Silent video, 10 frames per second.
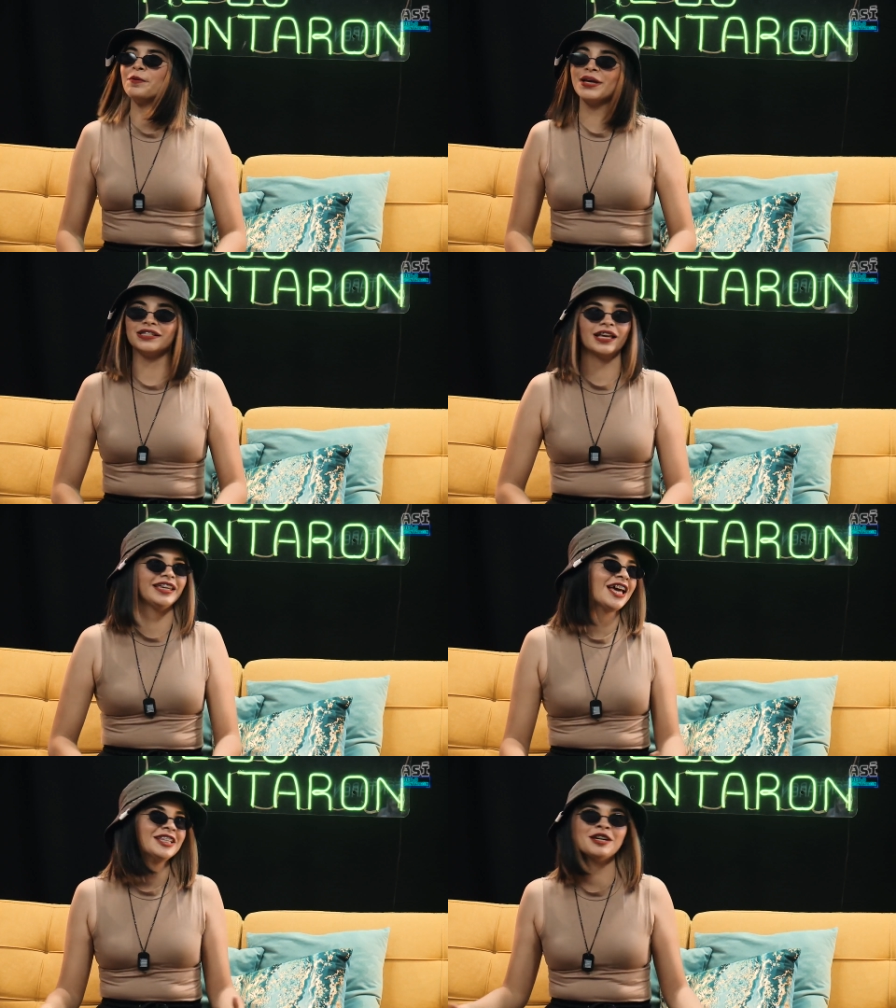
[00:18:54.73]
me dice,
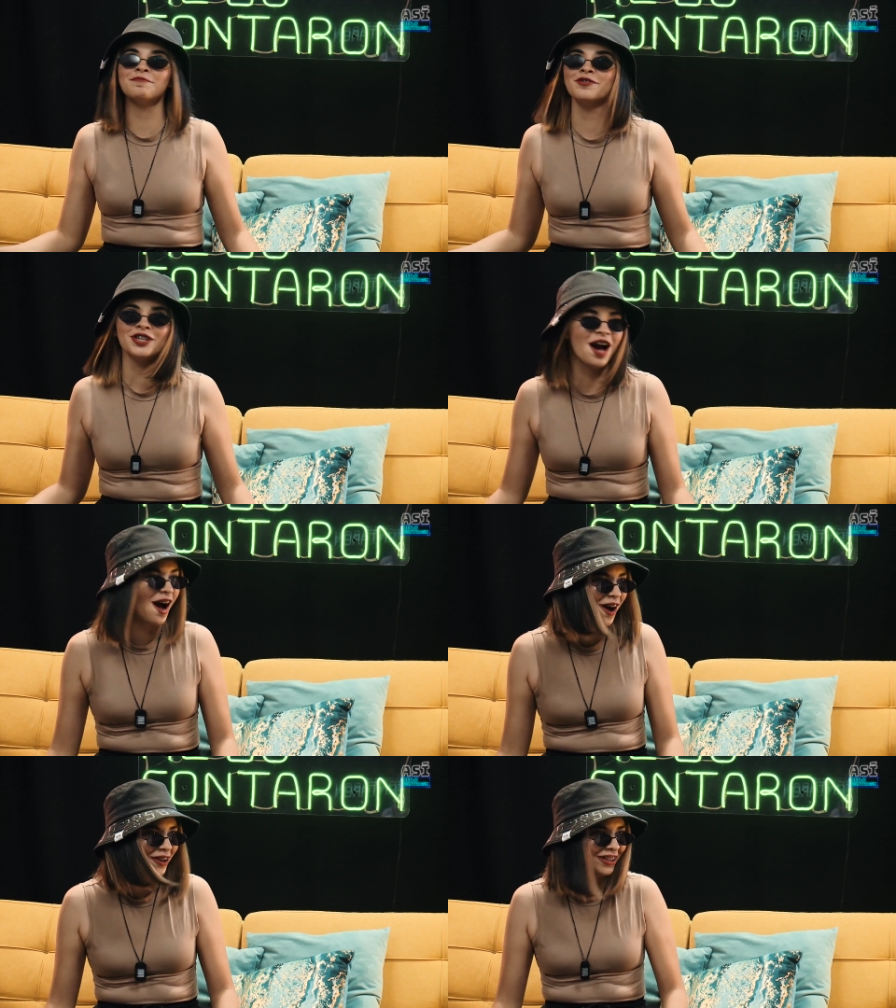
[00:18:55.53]
¿quién se
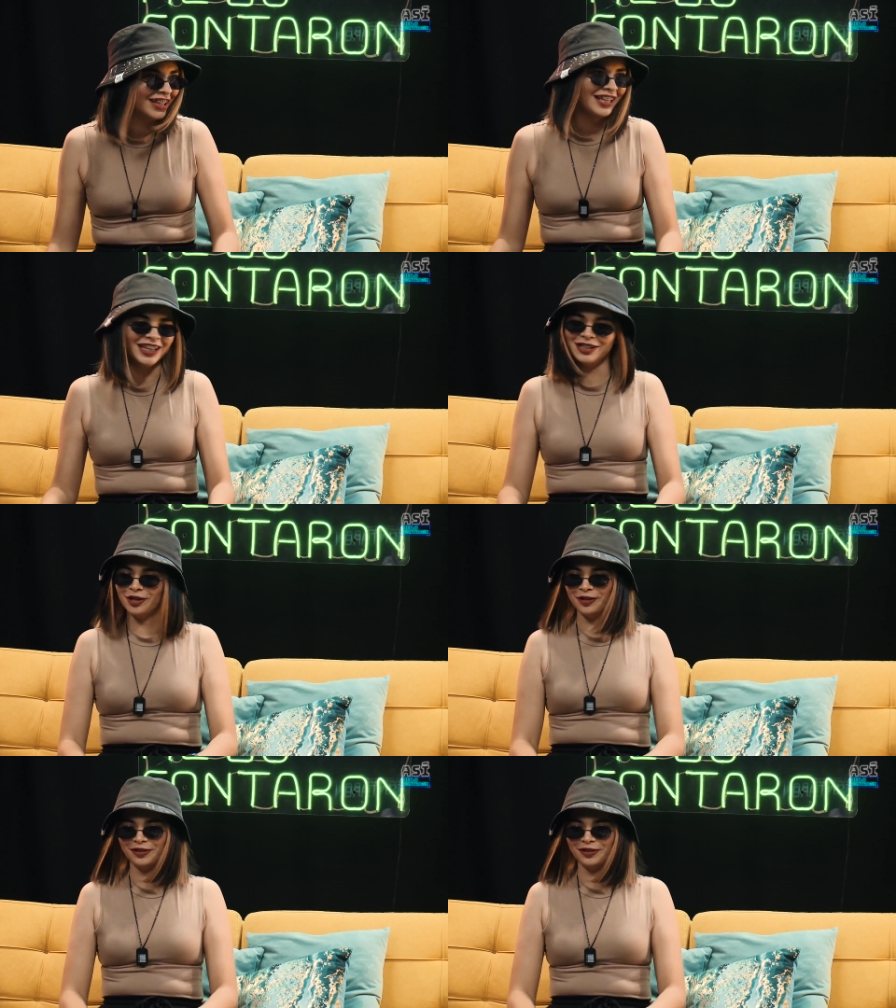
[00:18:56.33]
murió? Y yo,